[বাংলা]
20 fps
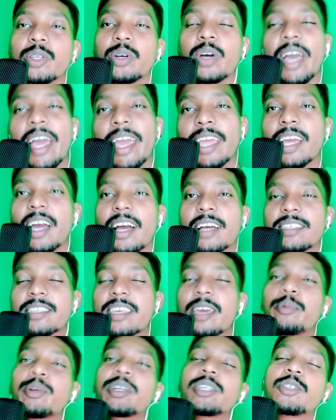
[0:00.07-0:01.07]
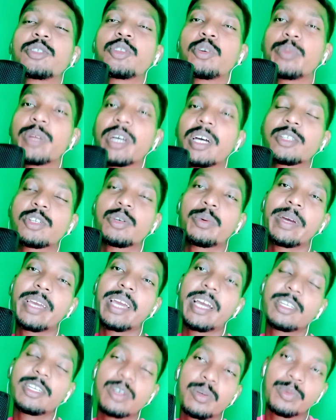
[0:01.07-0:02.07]
তো হেই গাইস কেমন আছো তোমরা
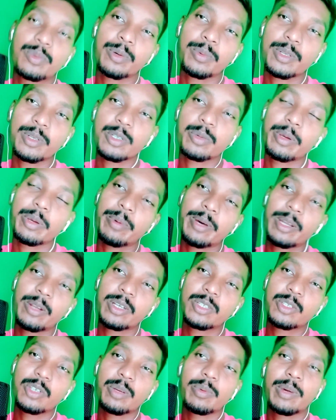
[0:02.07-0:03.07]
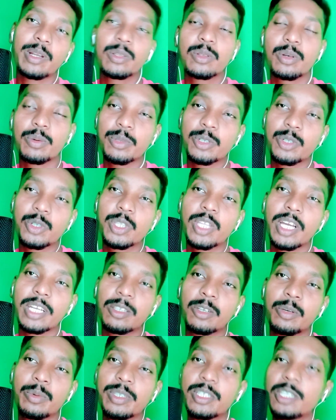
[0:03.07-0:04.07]
সবাই আই হোপ তোমরা সবাই ভালো আছো আর ভালো তো অবশ্যই
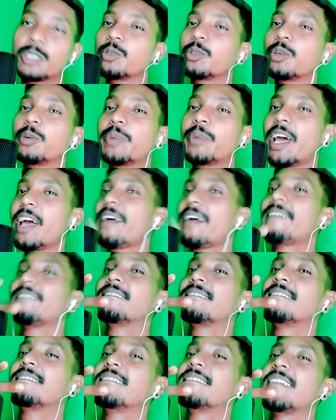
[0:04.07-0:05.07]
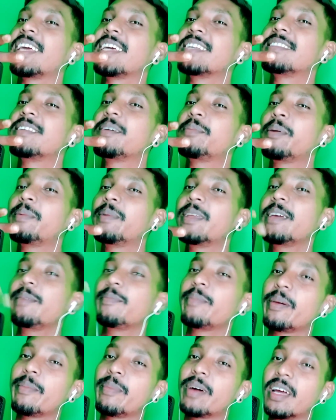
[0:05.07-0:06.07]
থাকতে হবে যেহেতু তোমরা এস জে ফ্যামিলি
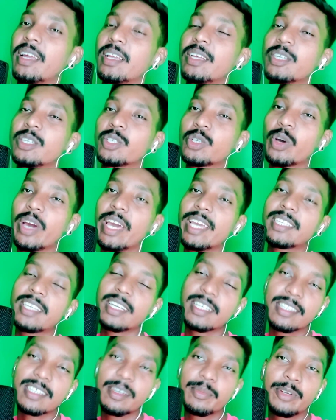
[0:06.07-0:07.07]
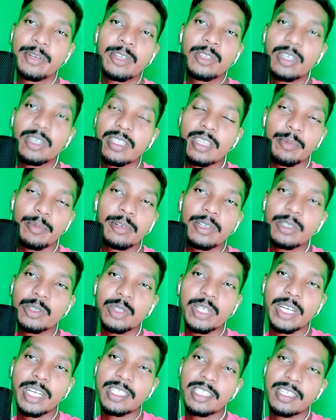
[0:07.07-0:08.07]
মেম্বার সো গাইস আজকের ভিডিওতে তেমন
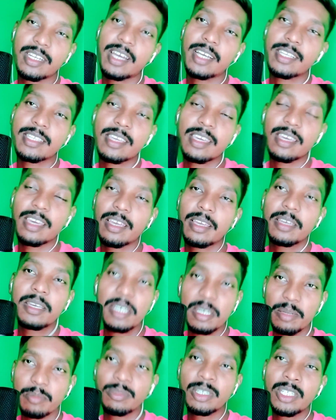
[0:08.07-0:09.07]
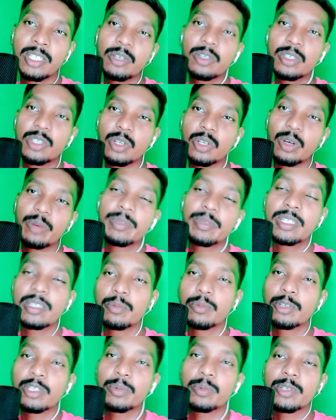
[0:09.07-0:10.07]
কিছু দেখাচ্ছি না আজকে বৃষ্টি হচ্ছিল
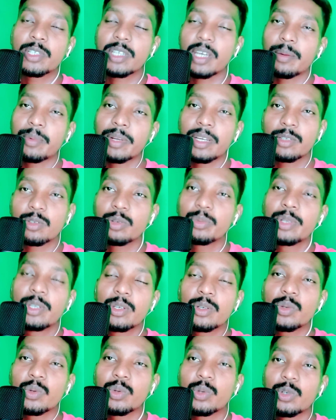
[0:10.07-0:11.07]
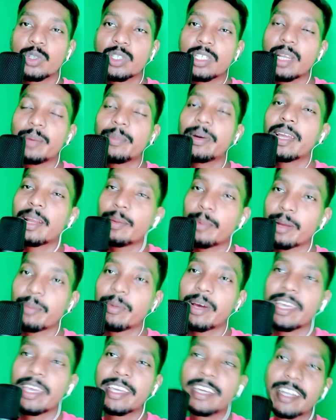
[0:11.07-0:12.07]
বৃষ্টি বসে বসে আমরা কিছু ভিডিও শ্যুট করছিলাম আর আমার
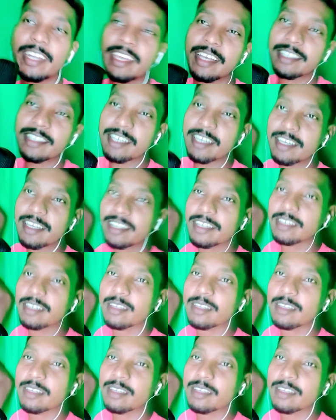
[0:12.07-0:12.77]
ভাই এখানে আছে